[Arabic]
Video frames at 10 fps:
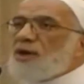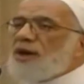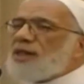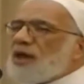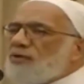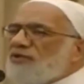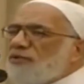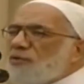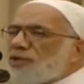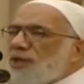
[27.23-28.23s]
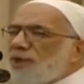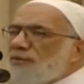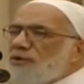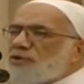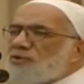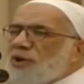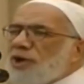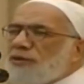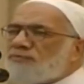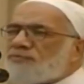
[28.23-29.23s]
اخواننا دعوني في مؤتمر من
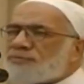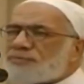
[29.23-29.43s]
اسبوعين